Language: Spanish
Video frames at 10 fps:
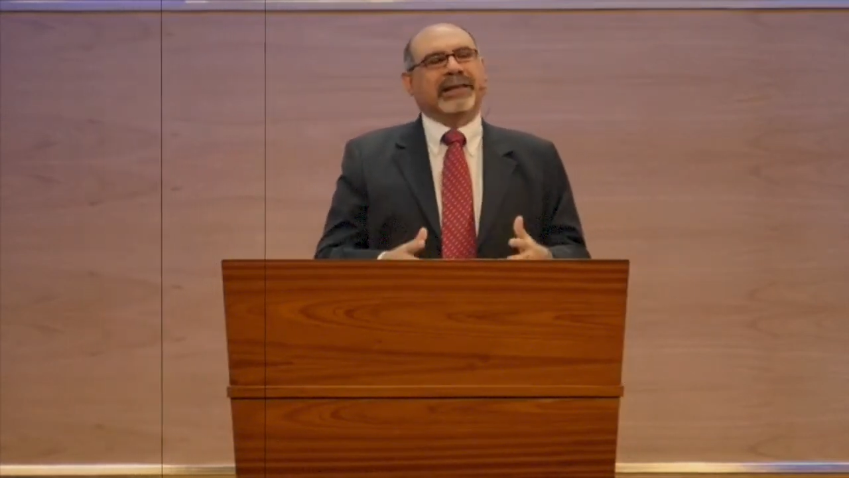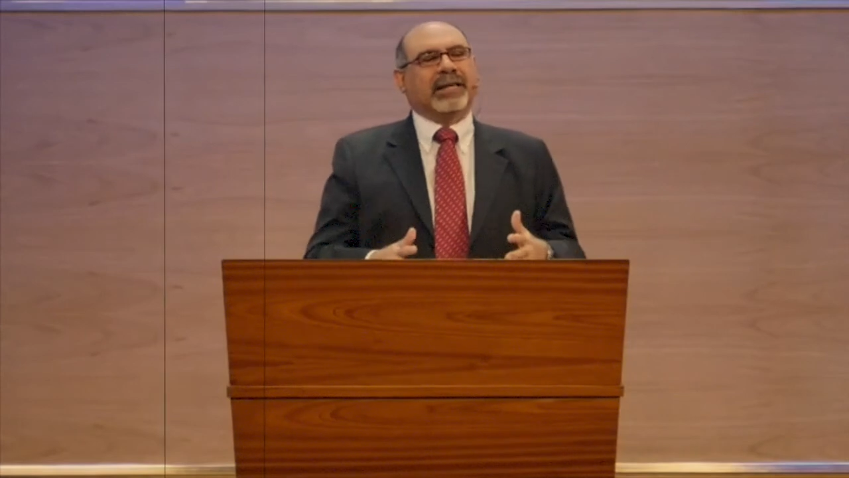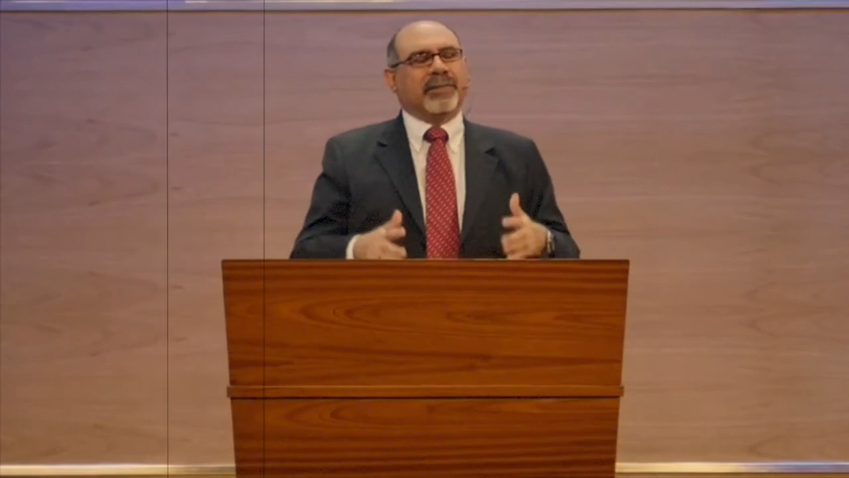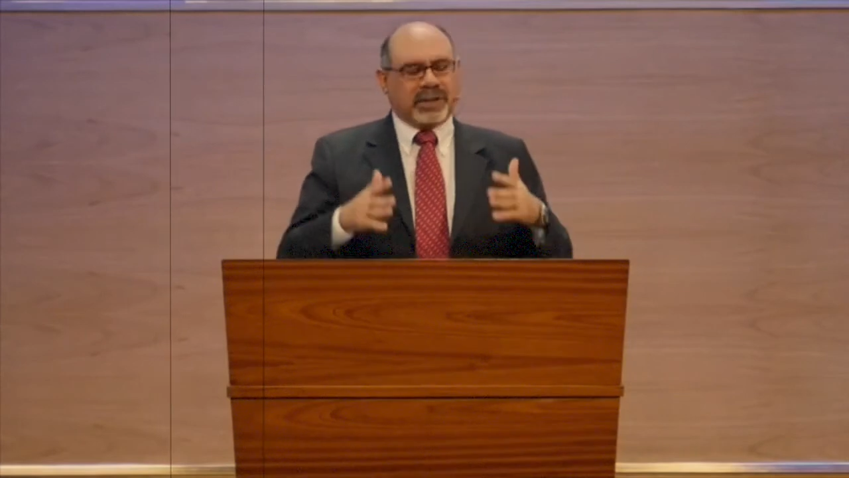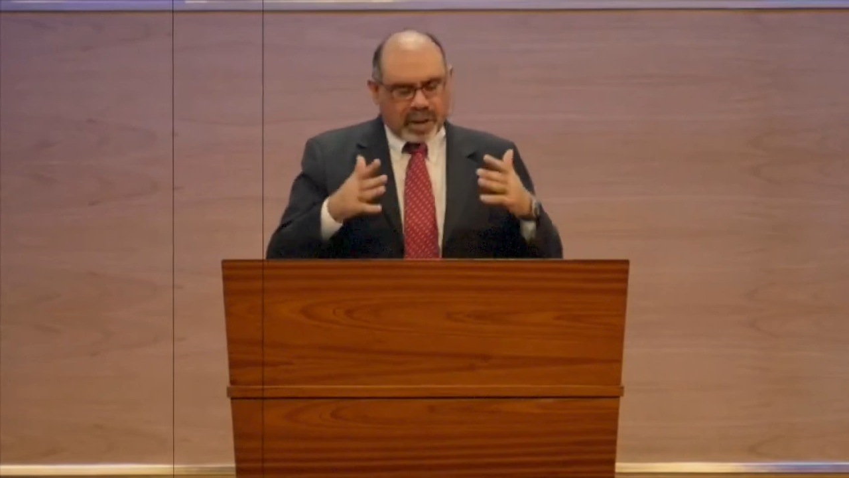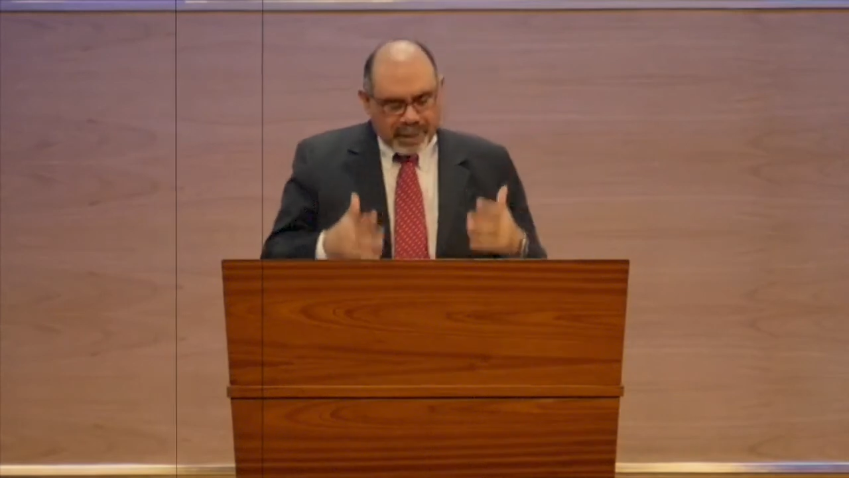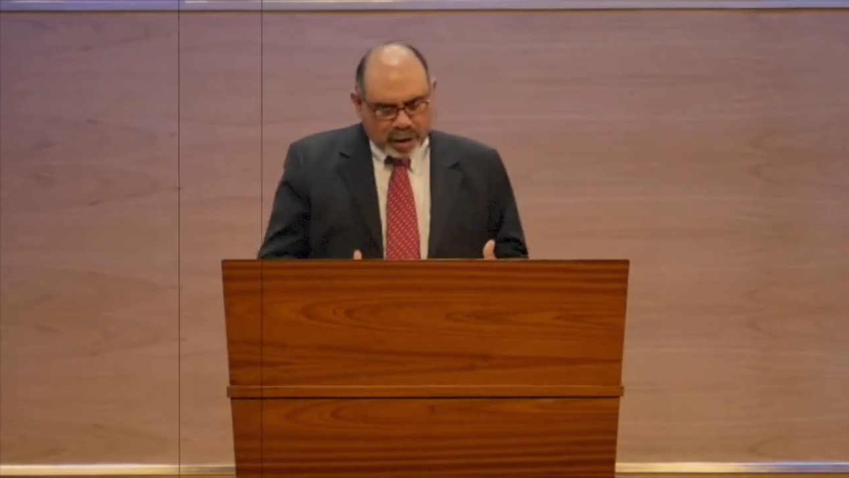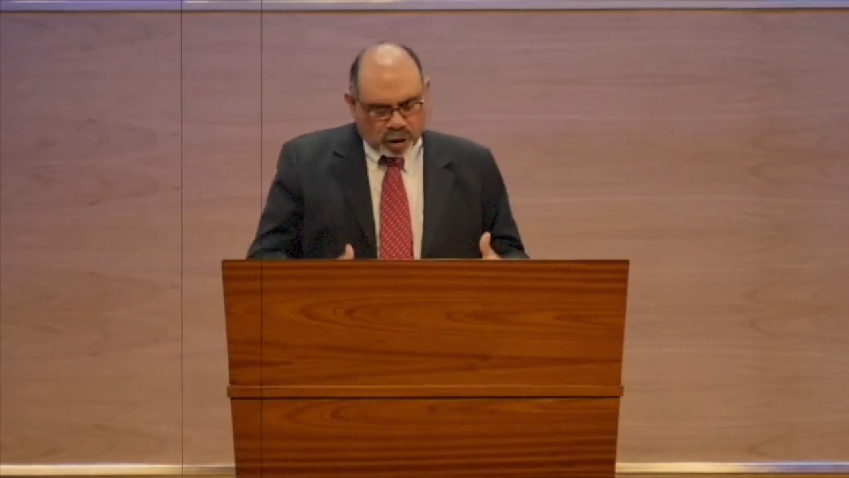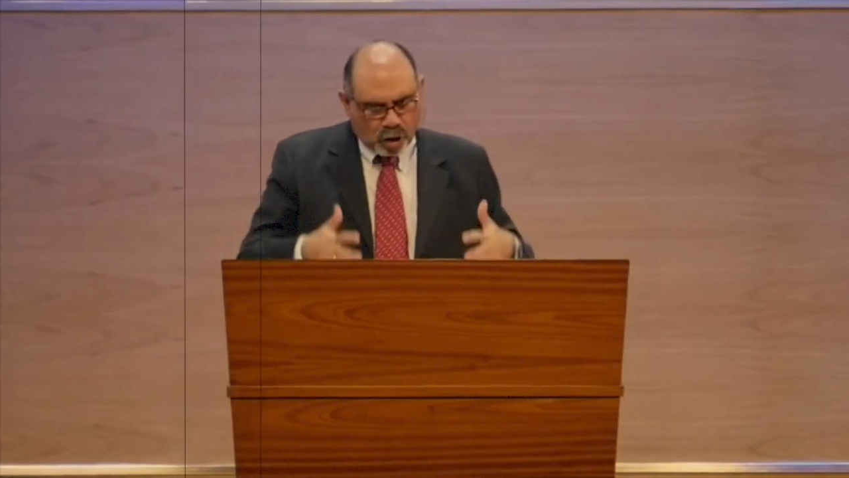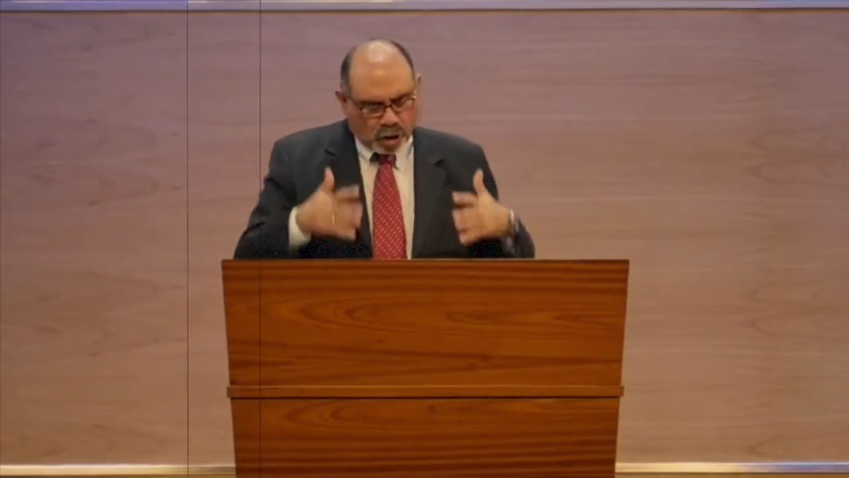hermanos, de lo que
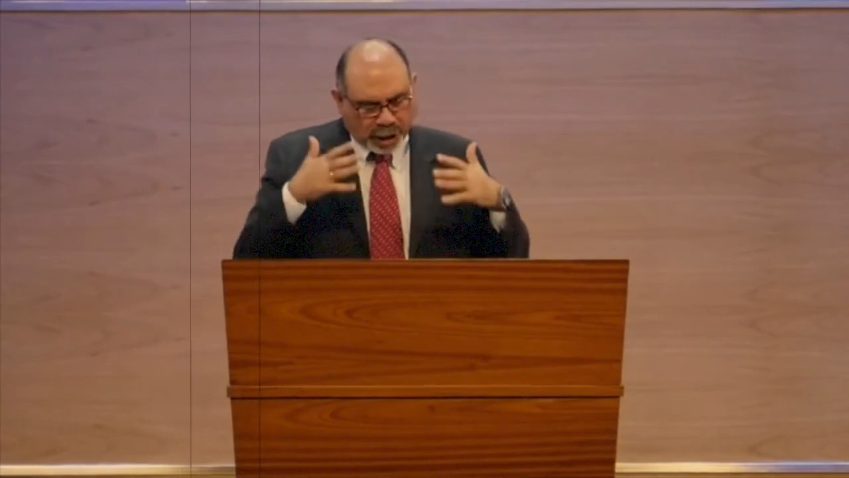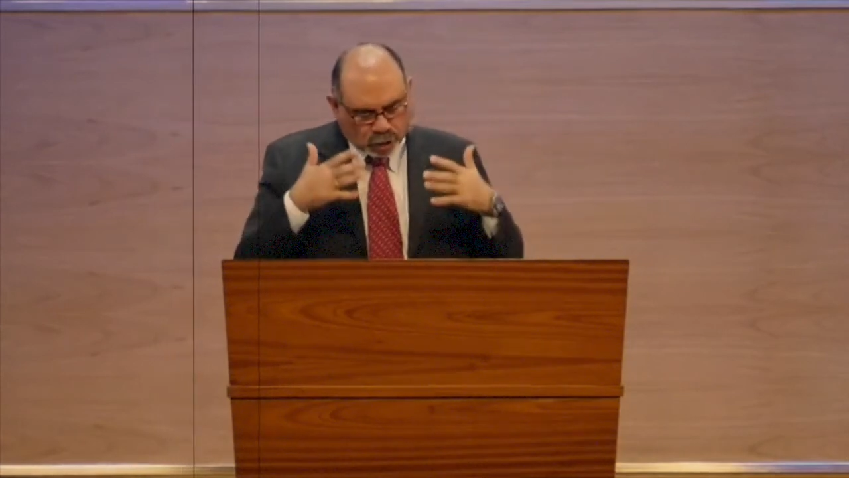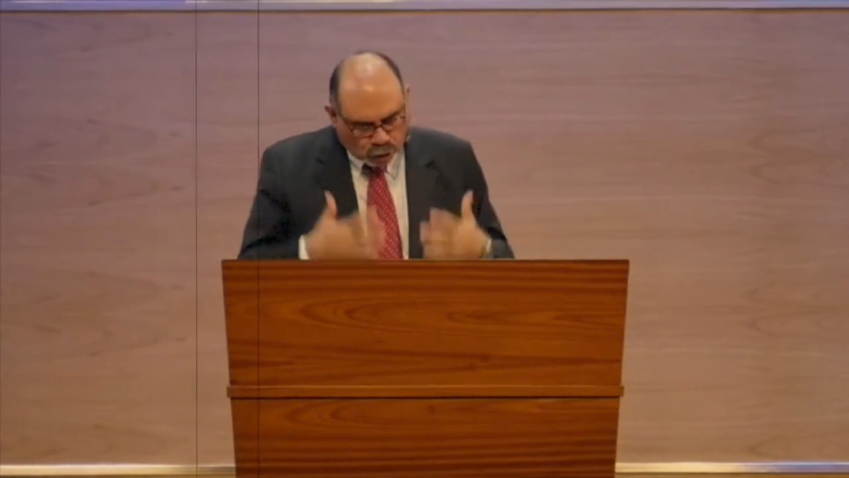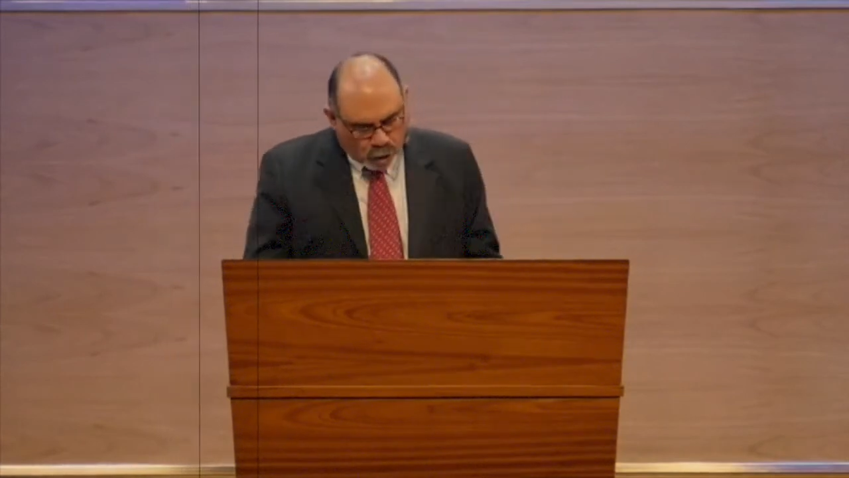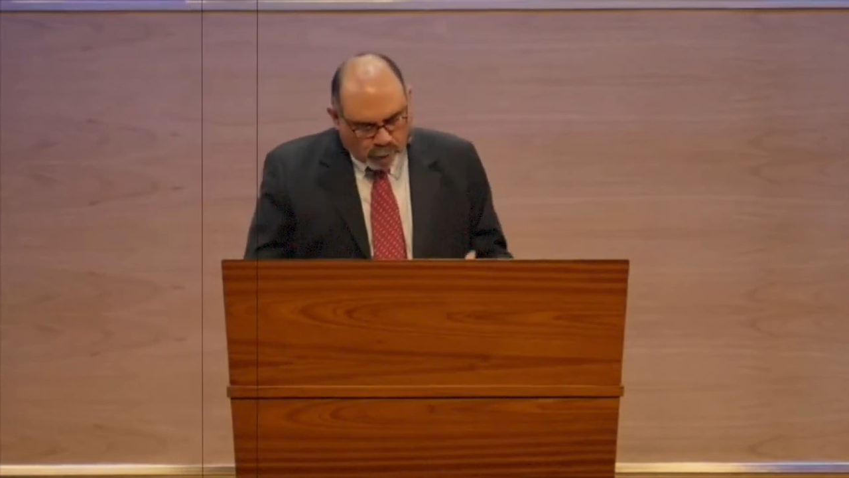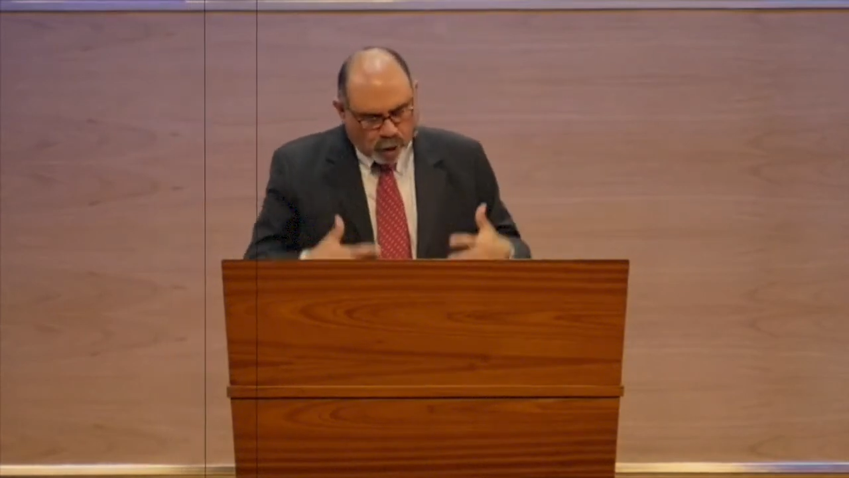somos,